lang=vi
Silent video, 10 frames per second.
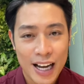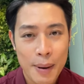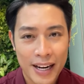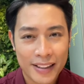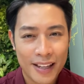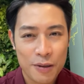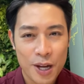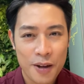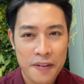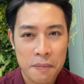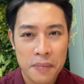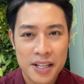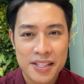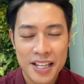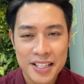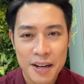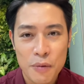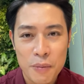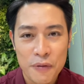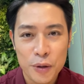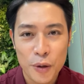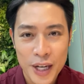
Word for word: Các bạn hãy theo dõi vào mười chín giờ bốn mươi phút